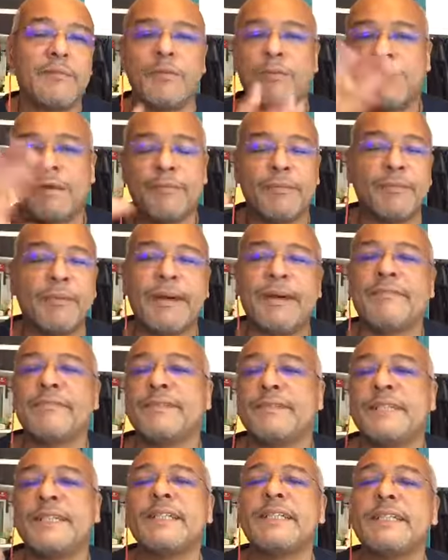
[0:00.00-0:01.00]
Bah, bref,
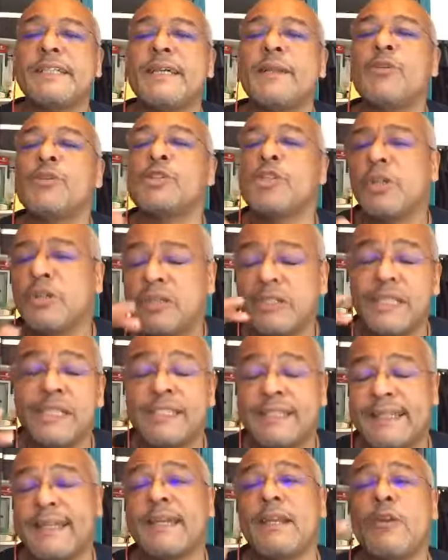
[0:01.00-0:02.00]
c'est le chantier,
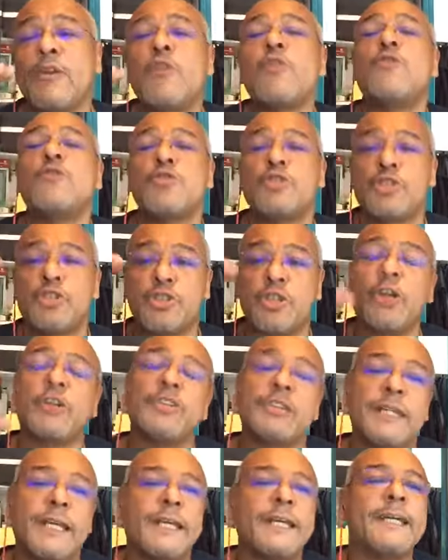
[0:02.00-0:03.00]
c'est le
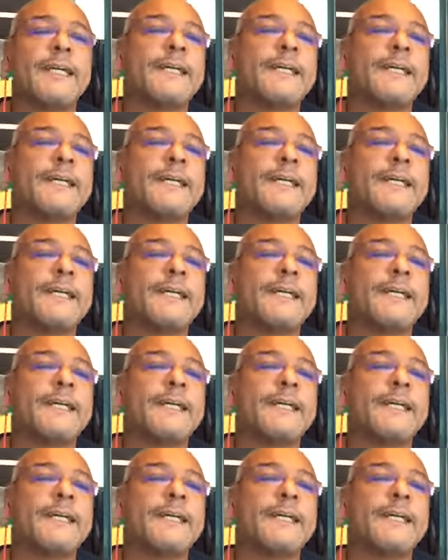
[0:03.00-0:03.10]
chantier.